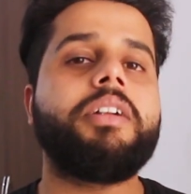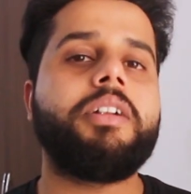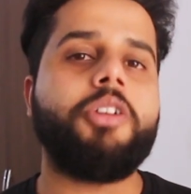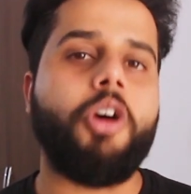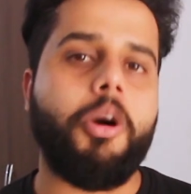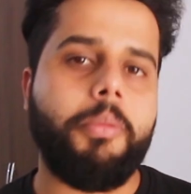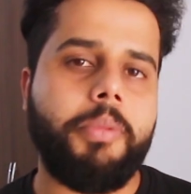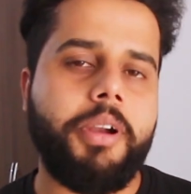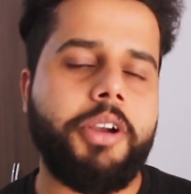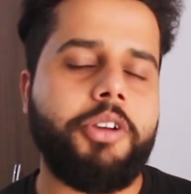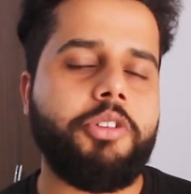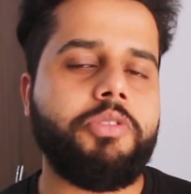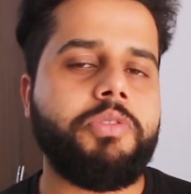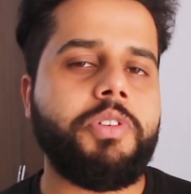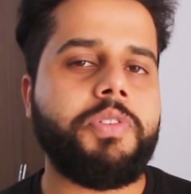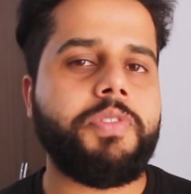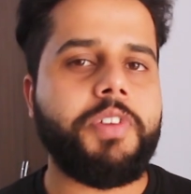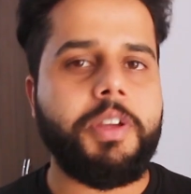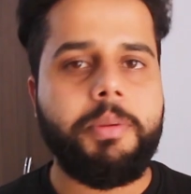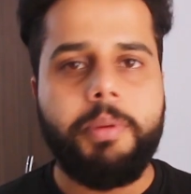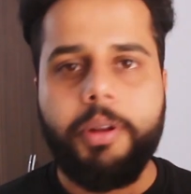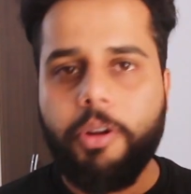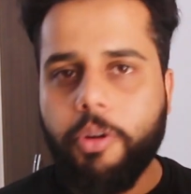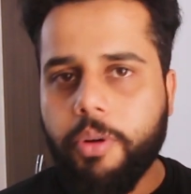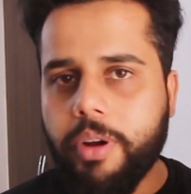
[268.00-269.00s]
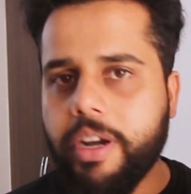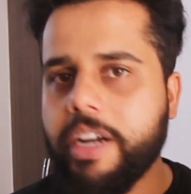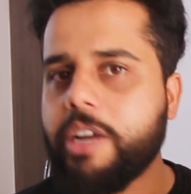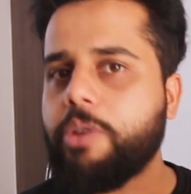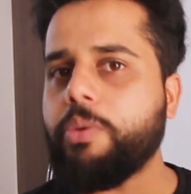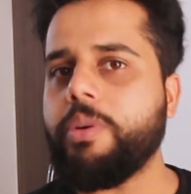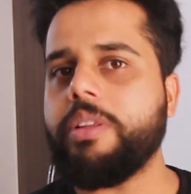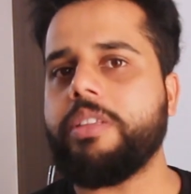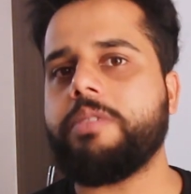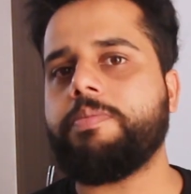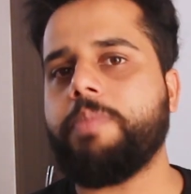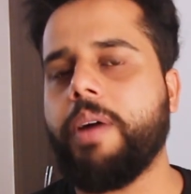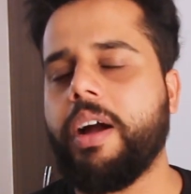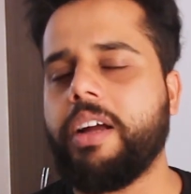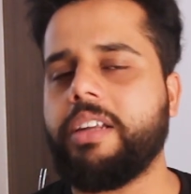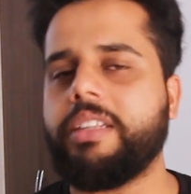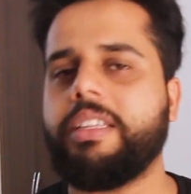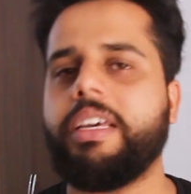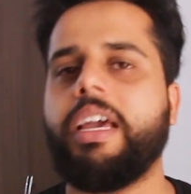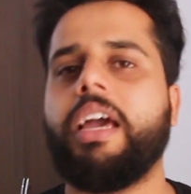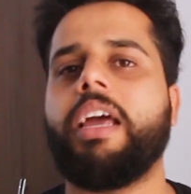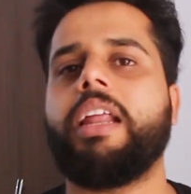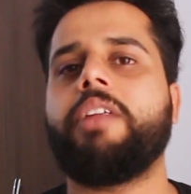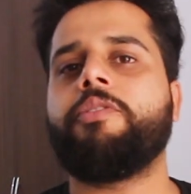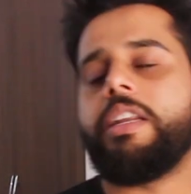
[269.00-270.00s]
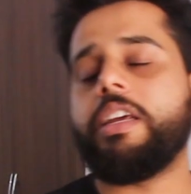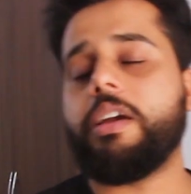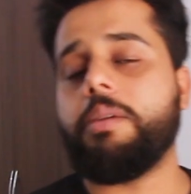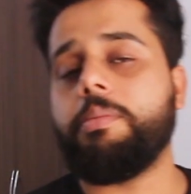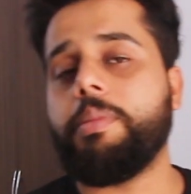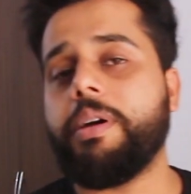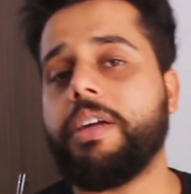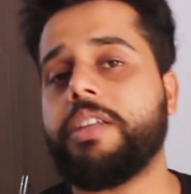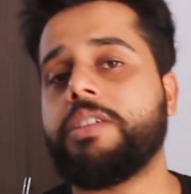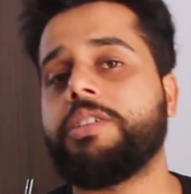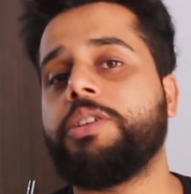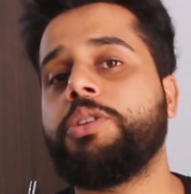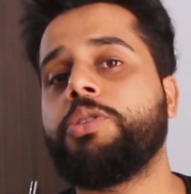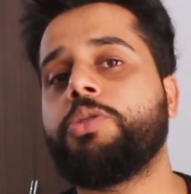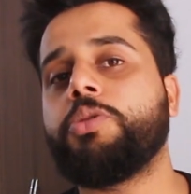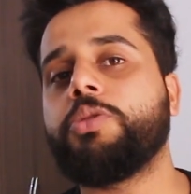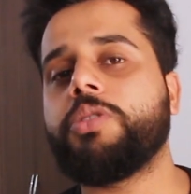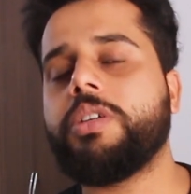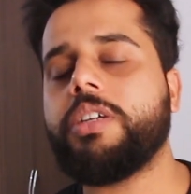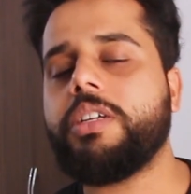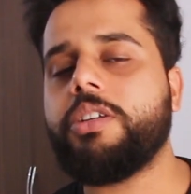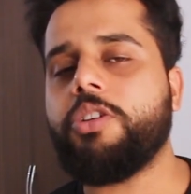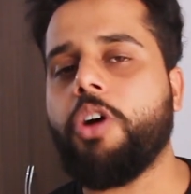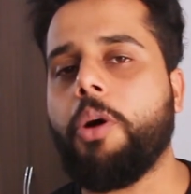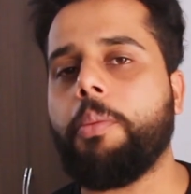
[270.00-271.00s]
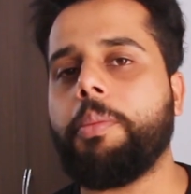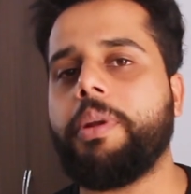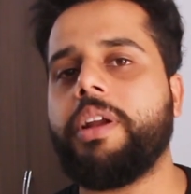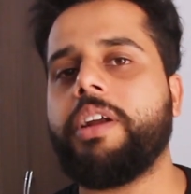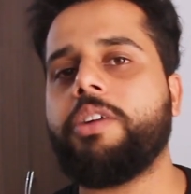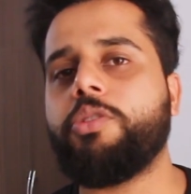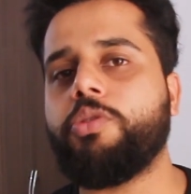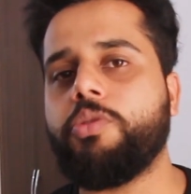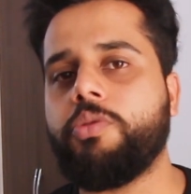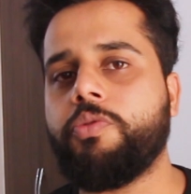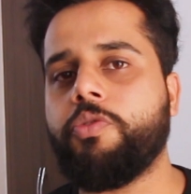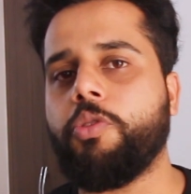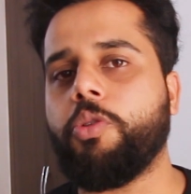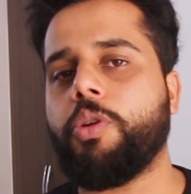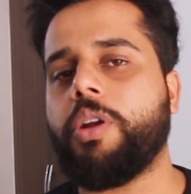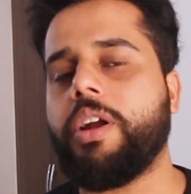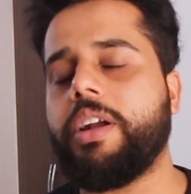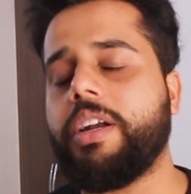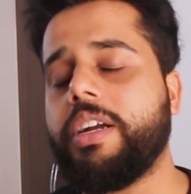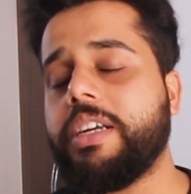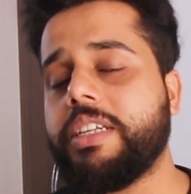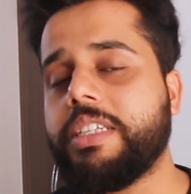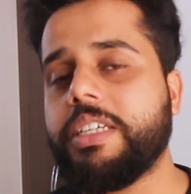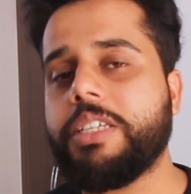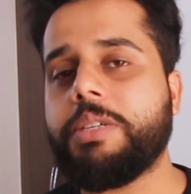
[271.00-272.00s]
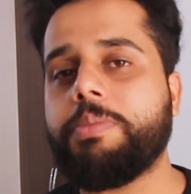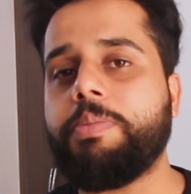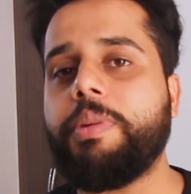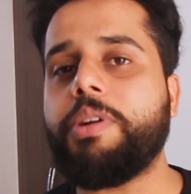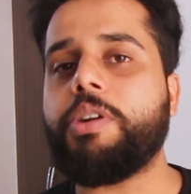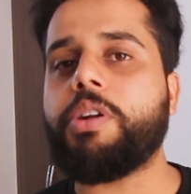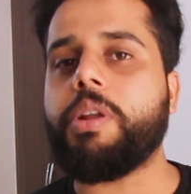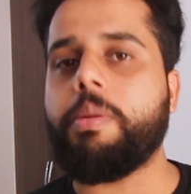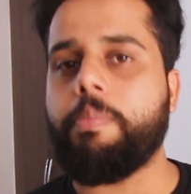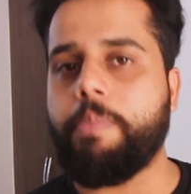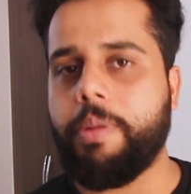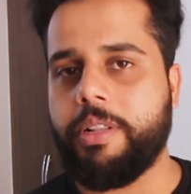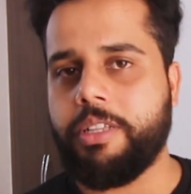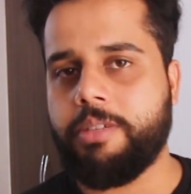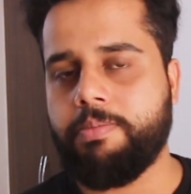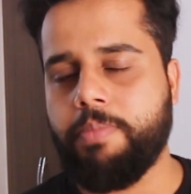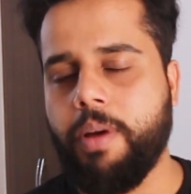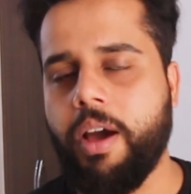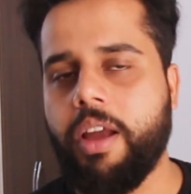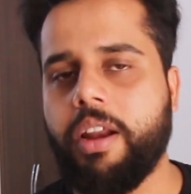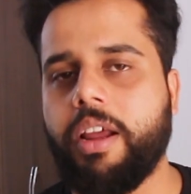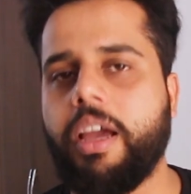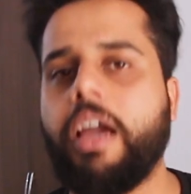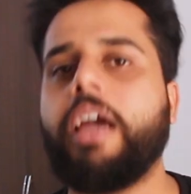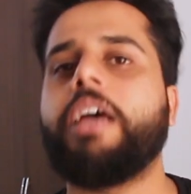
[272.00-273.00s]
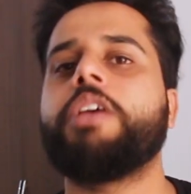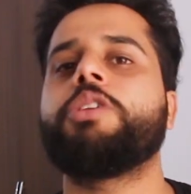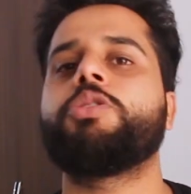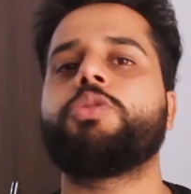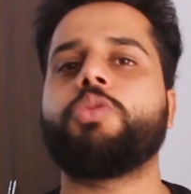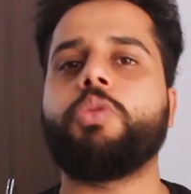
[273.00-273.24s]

डोमिनेट 250 में इन्होंने ट्विन स्पार्क दिया है इन कंपेरिजन टू द डोमिनेट 400 जिसमें ट्रिपल स्पार्क है